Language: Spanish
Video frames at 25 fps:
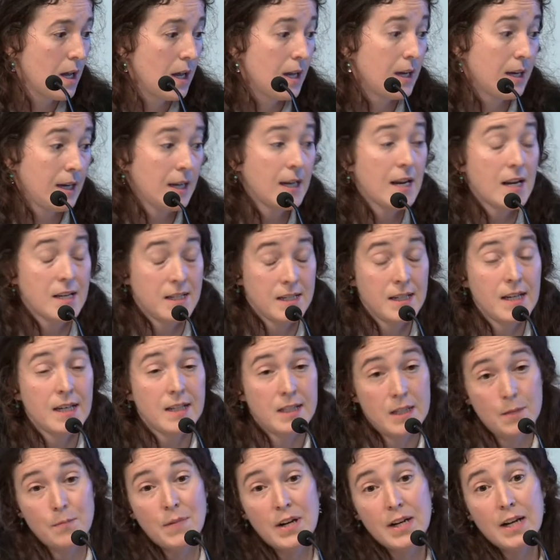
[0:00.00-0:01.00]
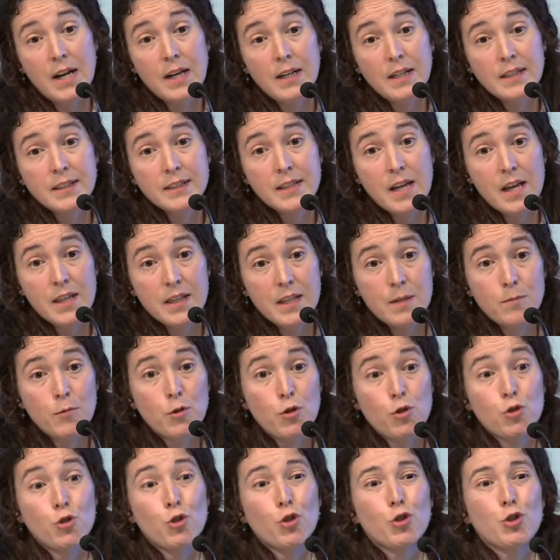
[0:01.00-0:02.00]
Y las guías semanales que
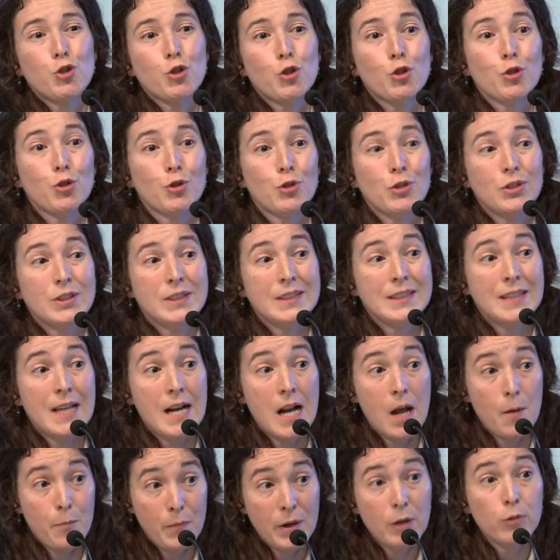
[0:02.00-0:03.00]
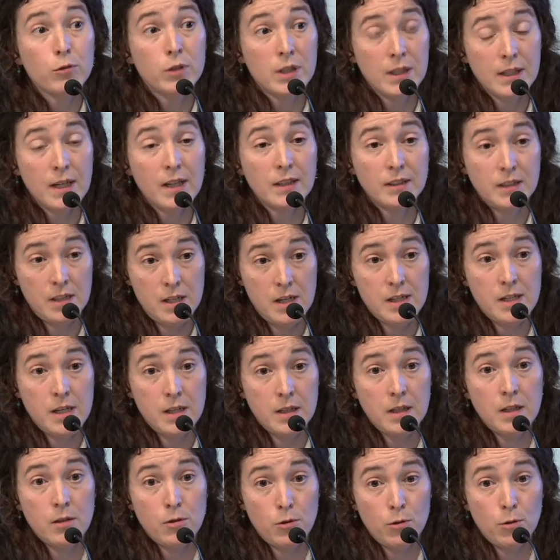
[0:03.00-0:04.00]
hacemos no son terapéuticas en el
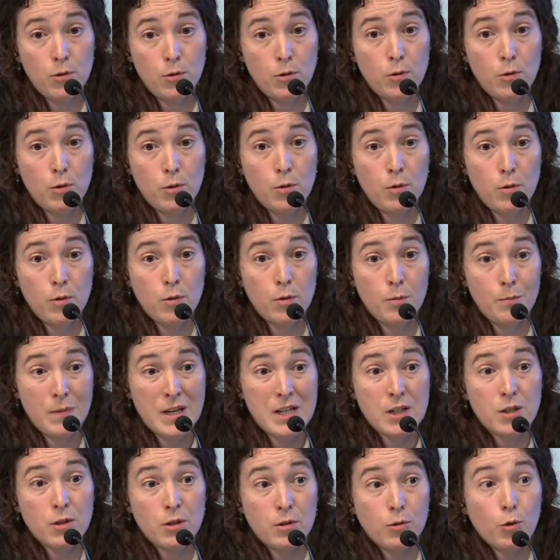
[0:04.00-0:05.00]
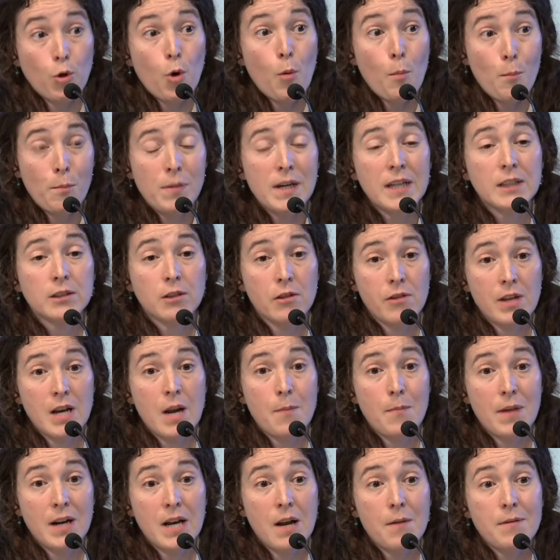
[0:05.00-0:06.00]
sentido más completo de
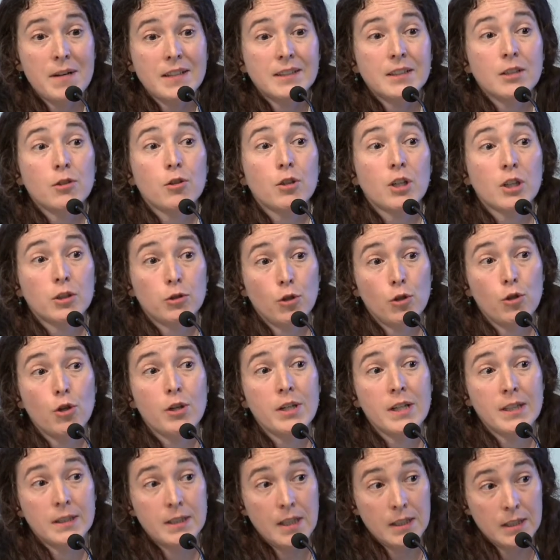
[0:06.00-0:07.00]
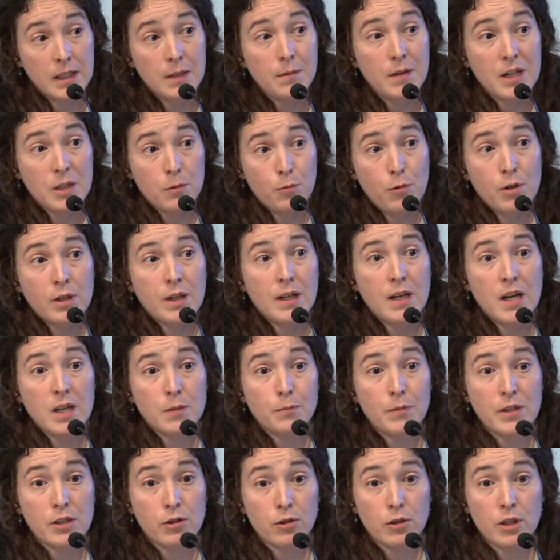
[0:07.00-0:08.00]
la palabra, sino que son orientativas, porque las
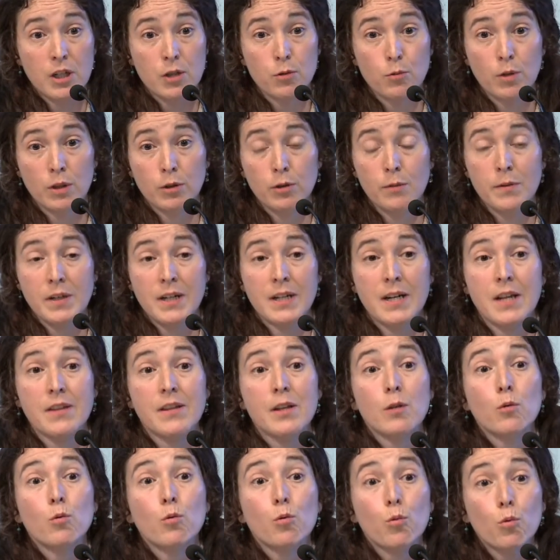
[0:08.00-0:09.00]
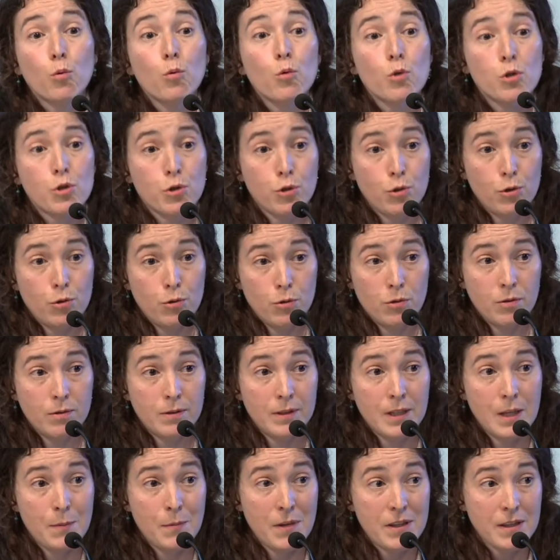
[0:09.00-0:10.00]
personas cuando vienen a hacer un curso
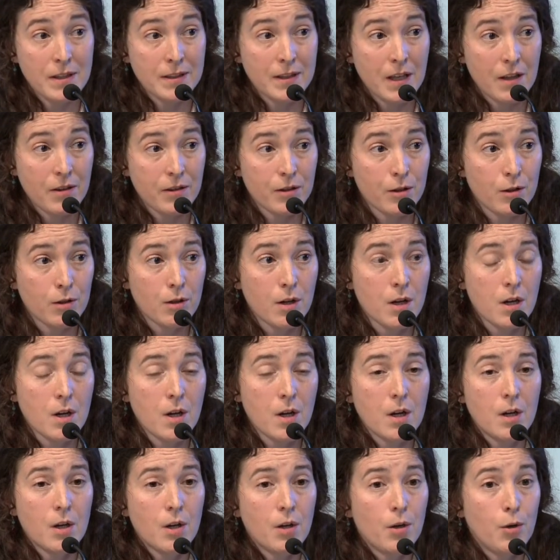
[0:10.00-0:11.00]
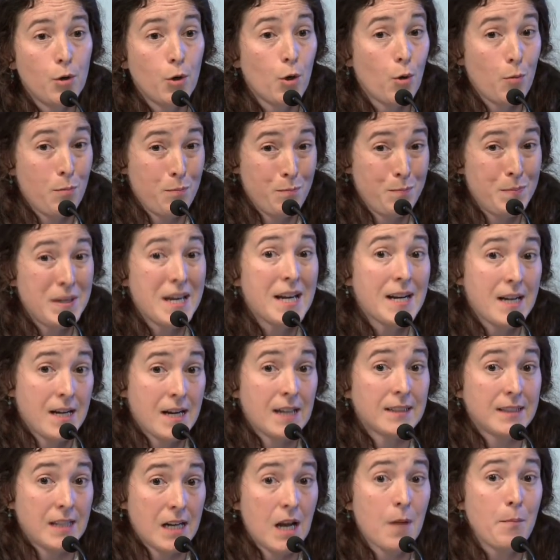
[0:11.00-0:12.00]
de meditación no vienen
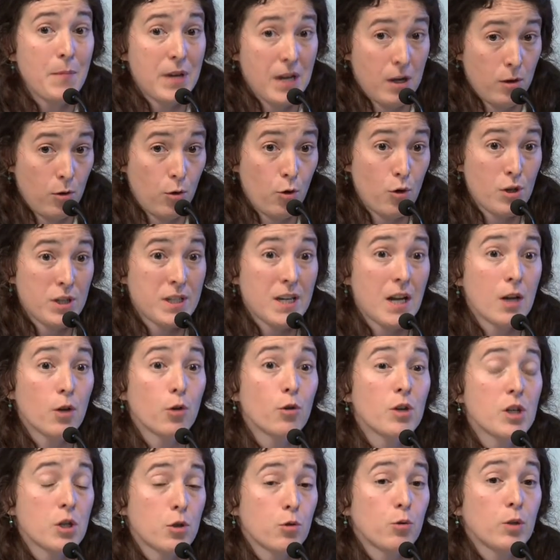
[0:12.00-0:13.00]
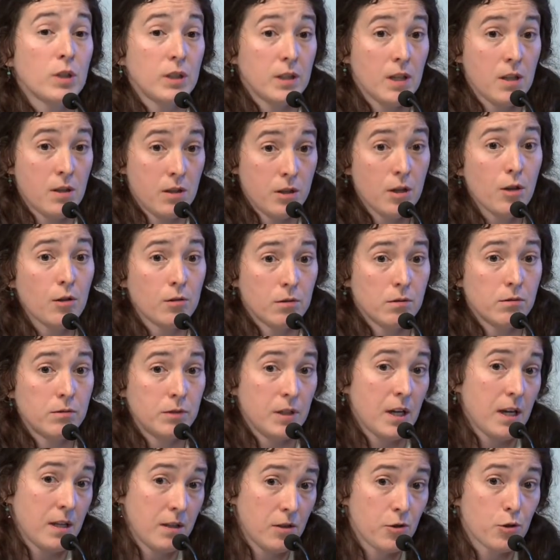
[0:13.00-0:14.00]
a terapia, o esa no es su intención,
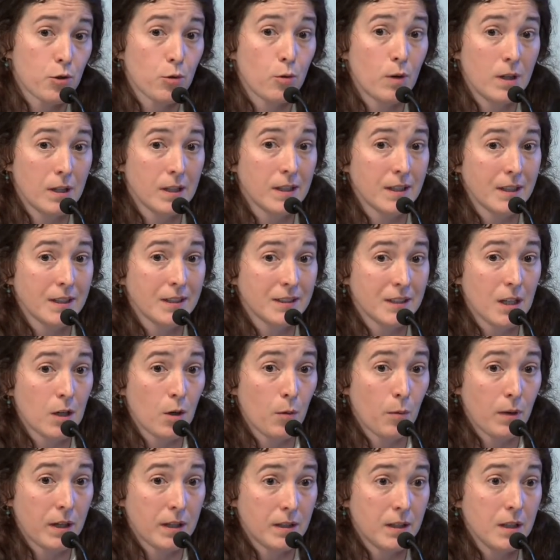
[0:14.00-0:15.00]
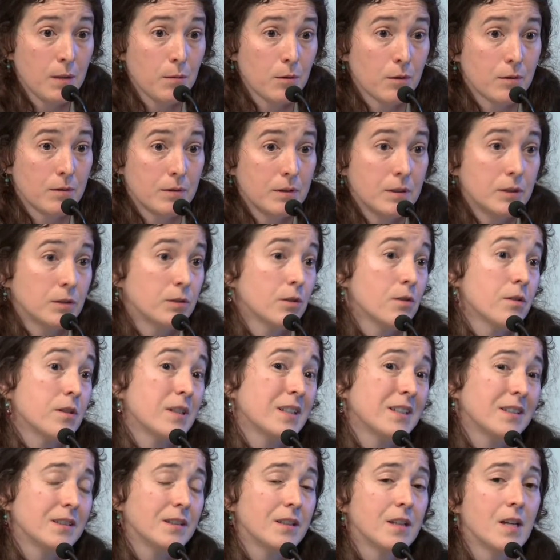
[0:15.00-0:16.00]
ya he dicho cuál es el objetivo.
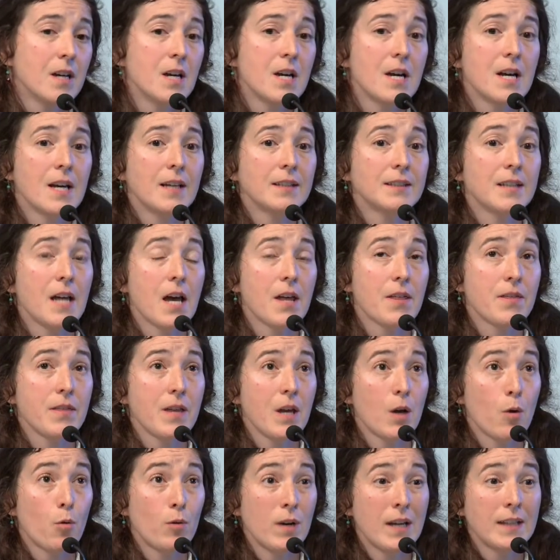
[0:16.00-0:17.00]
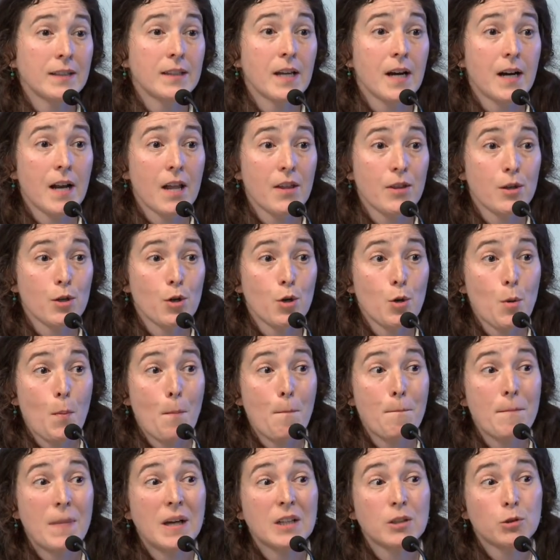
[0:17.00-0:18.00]
Entonces se hace una integración
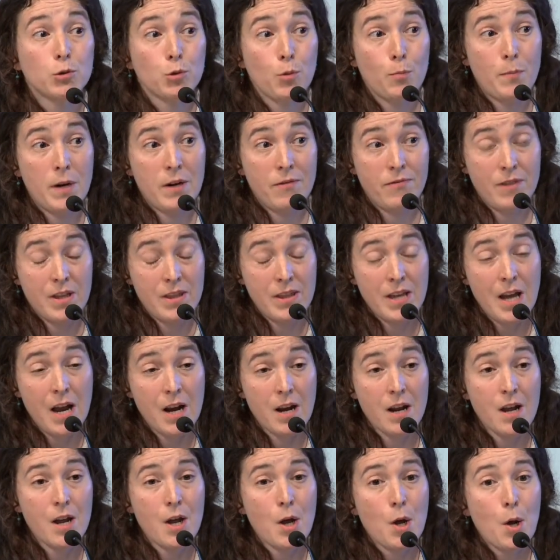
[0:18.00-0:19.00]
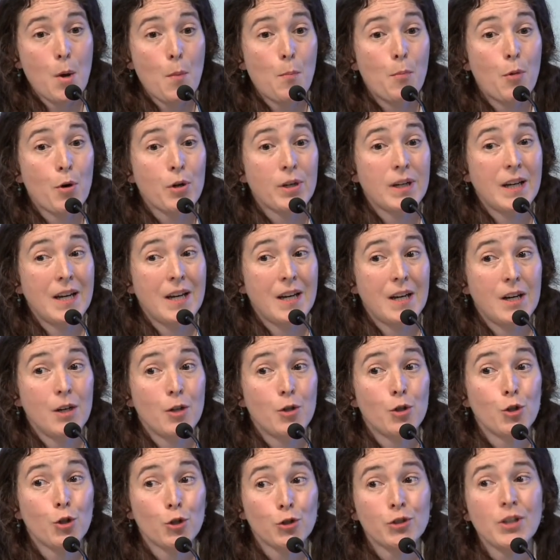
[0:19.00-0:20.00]
más superficial, porque
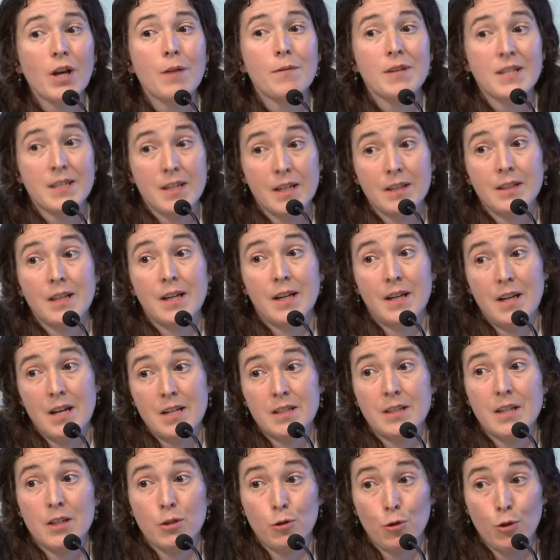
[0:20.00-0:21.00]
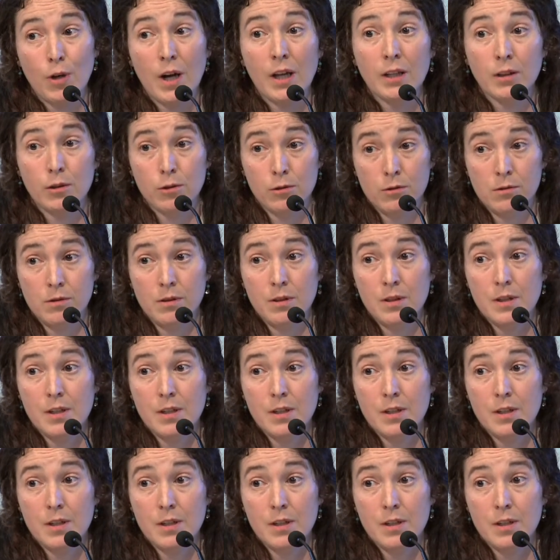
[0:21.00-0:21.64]
no sabes qué tecla estás tocando.